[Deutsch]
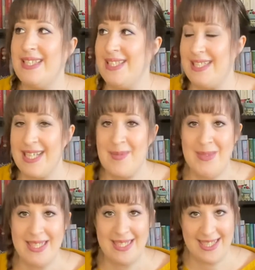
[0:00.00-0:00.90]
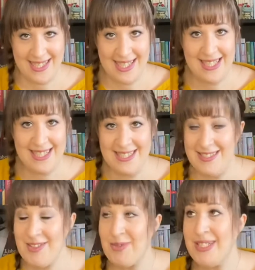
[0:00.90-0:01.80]
ich kann mich jetzt tatsächlich an die
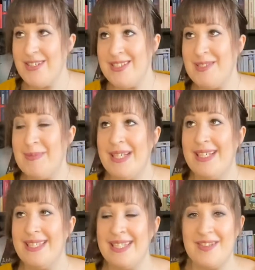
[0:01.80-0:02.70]
Story auch nicht mehr erinnern,